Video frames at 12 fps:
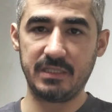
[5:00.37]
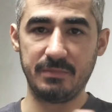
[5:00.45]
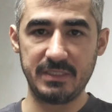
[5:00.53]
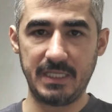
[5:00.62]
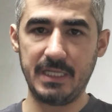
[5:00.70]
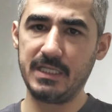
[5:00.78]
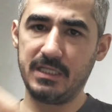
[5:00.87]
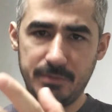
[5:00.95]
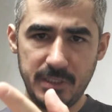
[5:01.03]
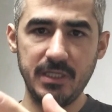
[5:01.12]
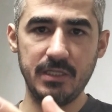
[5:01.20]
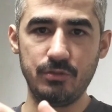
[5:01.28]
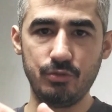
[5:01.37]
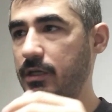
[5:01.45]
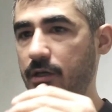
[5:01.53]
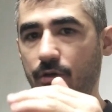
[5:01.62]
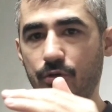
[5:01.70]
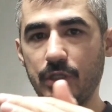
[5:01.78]
mesela
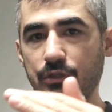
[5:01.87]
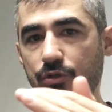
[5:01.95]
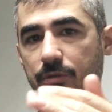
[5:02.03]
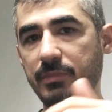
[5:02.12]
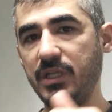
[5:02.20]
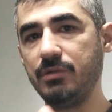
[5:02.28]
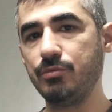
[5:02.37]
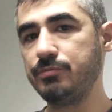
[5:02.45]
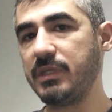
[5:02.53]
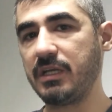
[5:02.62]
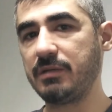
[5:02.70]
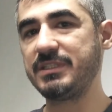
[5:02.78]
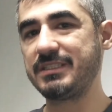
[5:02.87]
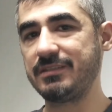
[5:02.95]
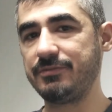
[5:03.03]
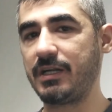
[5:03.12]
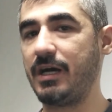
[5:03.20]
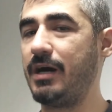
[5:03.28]
2700. Ondan sonra minimum değerimiz
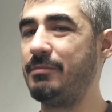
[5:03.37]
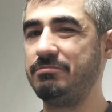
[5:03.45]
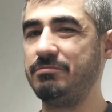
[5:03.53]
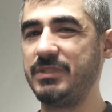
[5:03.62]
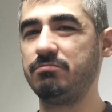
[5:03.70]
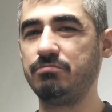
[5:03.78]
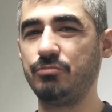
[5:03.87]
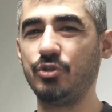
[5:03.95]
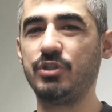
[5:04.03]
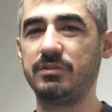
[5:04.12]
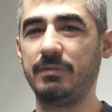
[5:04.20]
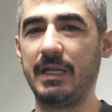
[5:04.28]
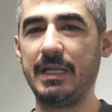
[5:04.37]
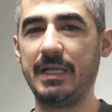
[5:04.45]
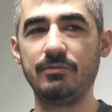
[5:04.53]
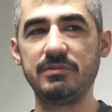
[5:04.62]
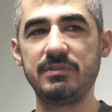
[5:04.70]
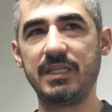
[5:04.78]
0 ama biz büyük
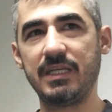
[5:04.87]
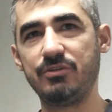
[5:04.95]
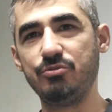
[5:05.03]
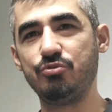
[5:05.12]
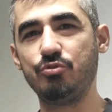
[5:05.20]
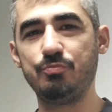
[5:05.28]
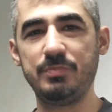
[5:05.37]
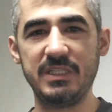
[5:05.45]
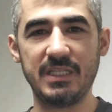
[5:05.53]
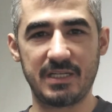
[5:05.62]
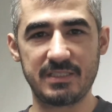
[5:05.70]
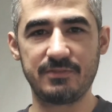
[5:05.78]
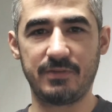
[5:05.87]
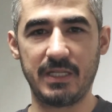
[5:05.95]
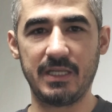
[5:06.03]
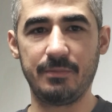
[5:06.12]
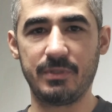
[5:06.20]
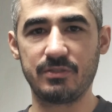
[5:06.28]
ihtimalle 800-1000 arası
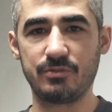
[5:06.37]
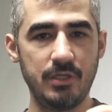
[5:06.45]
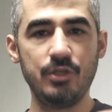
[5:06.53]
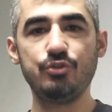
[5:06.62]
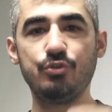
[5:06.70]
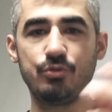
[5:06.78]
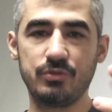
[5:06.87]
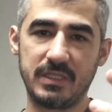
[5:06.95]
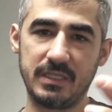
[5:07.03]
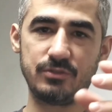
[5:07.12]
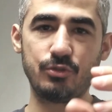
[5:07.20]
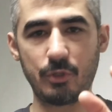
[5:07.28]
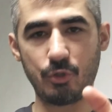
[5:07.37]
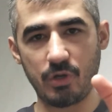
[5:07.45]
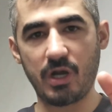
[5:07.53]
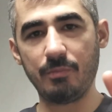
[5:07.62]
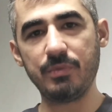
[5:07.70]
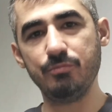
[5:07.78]
falan yaparız onu. Çünkü sensörün o
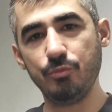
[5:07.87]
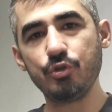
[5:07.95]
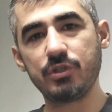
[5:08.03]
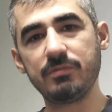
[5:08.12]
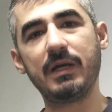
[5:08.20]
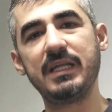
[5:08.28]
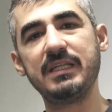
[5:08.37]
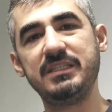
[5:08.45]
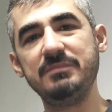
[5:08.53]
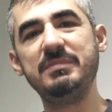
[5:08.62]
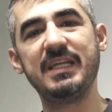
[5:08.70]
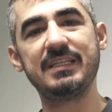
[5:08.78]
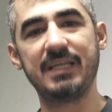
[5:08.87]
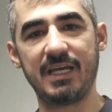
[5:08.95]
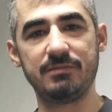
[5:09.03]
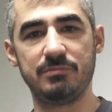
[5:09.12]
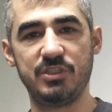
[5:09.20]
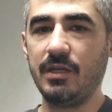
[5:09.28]
kabın büyük ihtimalle dibine
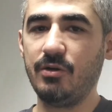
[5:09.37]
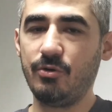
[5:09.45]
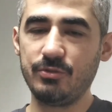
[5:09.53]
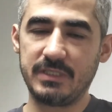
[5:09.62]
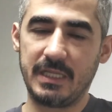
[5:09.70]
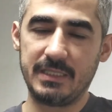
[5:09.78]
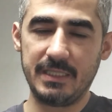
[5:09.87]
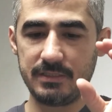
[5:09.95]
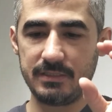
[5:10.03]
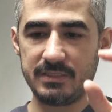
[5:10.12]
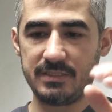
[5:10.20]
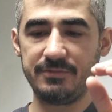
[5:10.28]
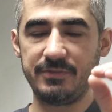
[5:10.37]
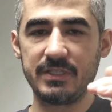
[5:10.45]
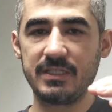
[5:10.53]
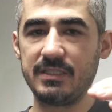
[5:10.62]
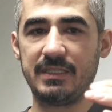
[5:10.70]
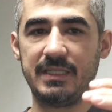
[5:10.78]
dayanmayacak. O yüzden de
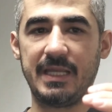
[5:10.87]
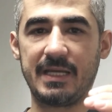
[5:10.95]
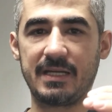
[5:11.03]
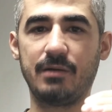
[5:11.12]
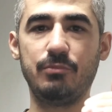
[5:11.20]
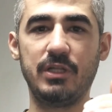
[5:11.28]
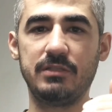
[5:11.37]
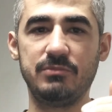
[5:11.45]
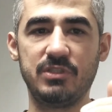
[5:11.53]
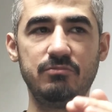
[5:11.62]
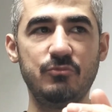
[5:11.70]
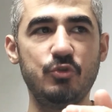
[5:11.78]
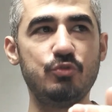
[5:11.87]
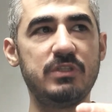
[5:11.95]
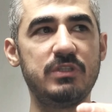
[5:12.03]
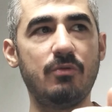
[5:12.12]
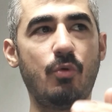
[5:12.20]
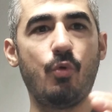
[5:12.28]
sıfırı değer kabul etmeyeceğiz.
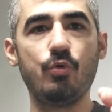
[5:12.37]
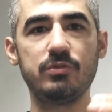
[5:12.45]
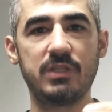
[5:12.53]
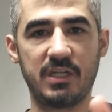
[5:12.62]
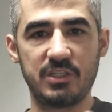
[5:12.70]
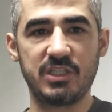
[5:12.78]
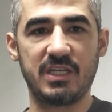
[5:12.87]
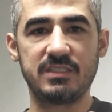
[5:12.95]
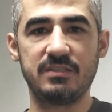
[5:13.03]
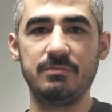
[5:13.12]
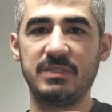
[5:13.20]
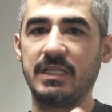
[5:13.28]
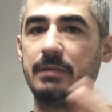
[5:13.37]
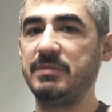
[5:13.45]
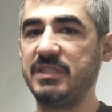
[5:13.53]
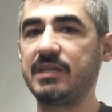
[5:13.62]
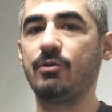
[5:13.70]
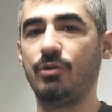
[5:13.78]
%10'dan aşağısını mesela
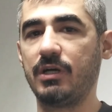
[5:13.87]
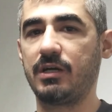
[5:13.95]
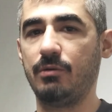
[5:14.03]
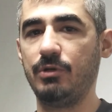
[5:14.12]
bitik olarak kabul